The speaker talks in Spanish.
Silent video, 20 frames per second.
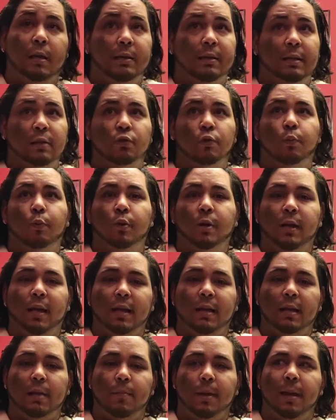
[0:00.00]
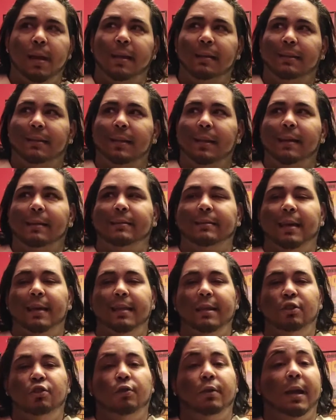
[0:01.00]
Se supone que también este, se ha
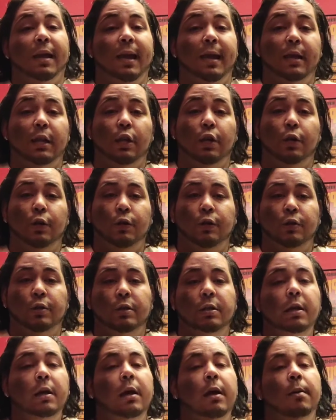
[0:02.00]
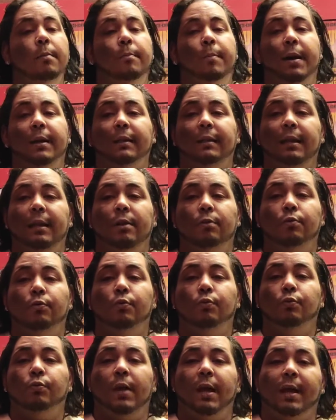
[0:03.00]
dicho que Eddie Hearns va a tener
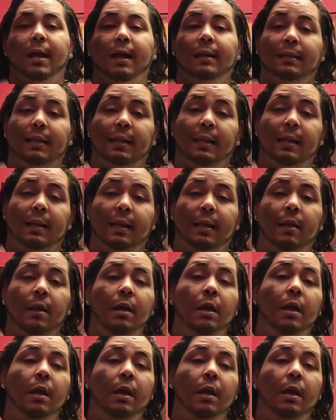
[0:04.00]
unas carteleras.